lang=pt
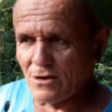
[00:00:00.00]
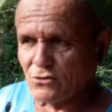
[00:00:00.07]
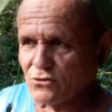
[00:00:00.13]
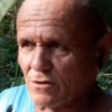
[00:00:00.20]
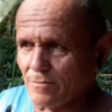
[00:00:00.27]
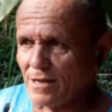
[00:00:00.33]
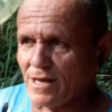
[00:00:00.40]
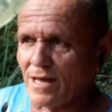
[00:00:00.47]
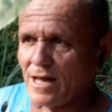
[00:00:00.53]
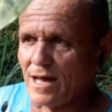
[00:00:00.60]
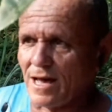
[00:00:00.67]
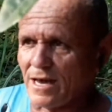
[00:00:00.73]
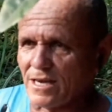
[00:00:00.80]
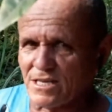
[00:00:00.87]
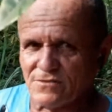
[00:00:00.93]
sobre a,
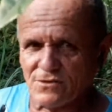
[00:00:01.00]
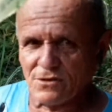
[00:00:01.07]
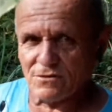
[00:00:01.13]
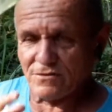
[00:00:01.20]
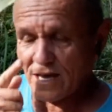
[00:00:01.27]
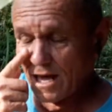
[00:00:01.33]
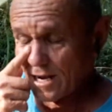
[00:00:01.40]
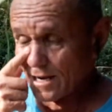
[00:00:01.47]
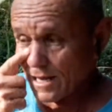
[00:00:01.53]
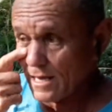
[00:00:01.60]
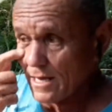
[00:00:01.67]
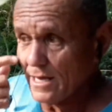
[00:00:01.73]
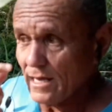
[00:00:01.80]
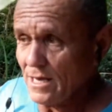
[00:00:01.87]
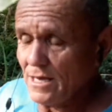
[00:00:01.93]
a rede ferroviária, né?
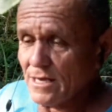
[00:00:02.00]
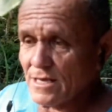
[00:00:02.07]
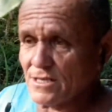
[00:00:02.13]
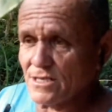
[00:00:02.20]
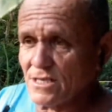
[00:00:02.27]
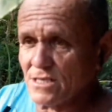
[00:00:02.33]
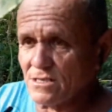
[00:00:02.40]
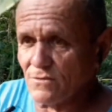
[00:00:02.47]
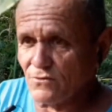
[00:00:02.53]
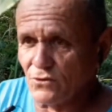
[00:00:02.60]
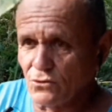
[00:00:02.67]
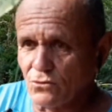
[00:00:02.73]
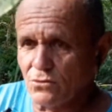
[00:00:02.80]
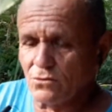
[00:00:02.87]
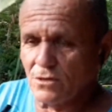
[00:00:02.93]
E a gente
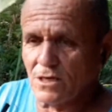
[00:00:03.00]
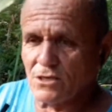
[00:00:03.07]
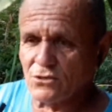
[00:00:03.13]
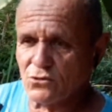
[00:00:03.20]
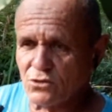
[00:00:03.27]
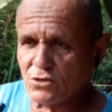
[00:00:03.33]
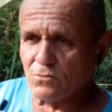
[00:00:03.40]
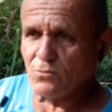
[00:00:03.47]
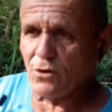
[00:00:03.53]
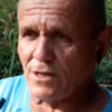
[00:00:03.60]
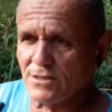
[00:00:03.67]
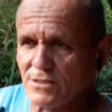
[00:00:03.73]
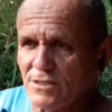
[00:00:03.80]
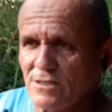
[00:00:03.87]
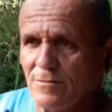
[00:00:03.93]
viu o rancho do Cipó ali
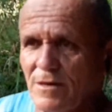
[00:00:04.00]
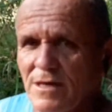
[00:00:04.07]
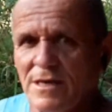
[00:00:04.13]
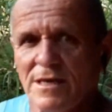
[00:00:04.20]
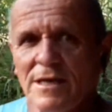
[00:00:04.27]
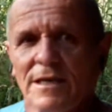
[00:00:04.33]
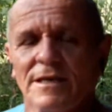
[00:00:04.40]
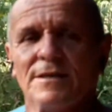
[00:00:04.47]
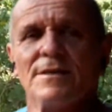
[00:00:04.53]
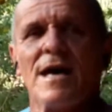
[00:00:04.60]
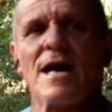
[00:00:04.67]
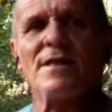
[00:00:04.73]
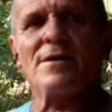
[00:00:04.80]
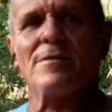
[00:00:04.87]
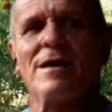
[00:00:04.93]
em cima. E
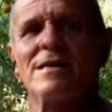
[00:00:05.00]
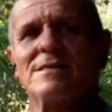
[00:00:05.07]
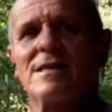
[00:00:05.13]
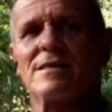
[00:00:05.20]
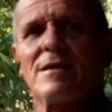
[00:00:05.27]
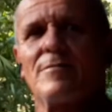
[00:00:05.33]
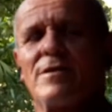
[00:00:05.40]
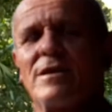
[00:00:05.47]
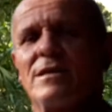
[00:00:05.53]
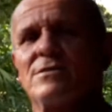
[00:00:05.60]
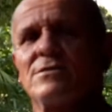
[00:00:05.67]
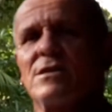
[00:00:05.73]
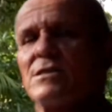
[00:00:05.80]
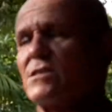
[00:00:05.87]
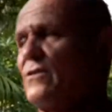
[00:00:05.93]
nada mais, nada menos,
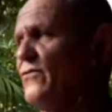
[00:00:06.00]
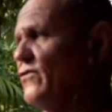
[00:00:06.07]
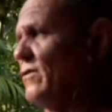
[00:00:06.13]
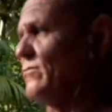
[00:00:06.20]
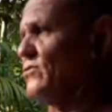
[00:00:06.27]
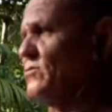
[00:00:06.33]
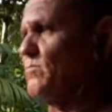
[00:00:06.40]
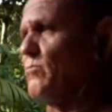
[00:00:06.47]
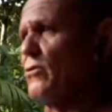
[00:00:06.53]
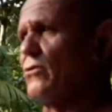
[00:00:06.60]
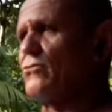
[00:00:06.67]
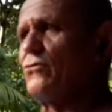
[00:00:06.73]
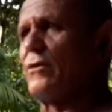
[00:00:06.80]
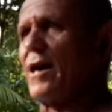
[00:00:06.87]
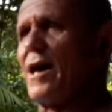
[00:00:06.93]
nós já fomos
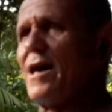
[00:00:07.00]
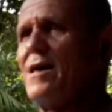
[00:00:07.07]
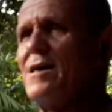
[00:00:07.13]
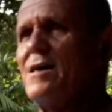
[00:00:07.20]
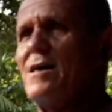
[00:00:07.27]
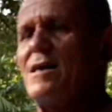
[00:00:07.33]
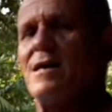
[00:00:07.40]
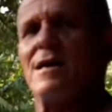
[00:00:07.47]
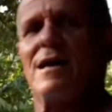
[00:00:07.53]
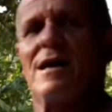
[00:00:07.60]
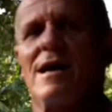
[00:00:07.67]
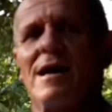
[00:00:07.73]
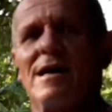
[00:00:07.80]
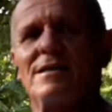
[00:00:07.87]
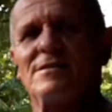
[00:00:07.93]
procurar
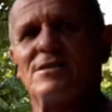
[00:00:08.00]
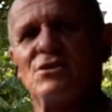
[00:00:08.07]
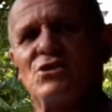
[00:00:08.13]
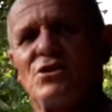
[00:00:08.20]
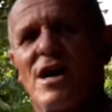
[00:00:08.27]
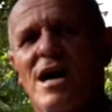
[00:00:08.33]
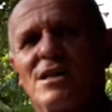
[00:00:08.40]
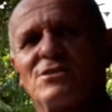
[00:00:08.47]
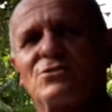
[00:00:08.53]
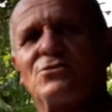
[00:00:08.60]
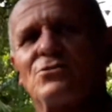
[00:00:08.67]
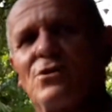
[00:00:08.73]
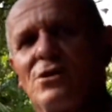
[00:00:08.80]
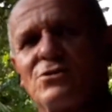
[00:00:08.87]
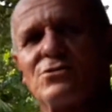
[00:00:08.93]
a identidade do
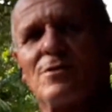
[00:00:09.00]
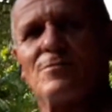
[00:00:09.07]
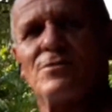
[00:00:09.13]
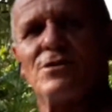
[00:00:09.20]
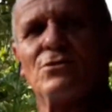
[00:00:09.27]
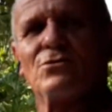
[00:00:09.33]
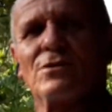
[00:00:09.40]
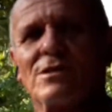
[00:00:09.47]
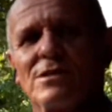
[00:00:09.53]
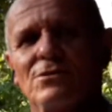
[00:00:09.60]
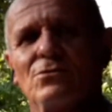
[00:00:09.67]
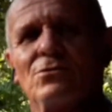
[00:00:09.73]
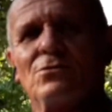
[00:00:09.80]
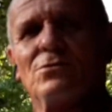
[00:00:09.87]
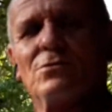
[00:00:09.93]
nosso amigo aqui,
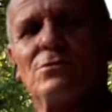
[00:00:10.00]
o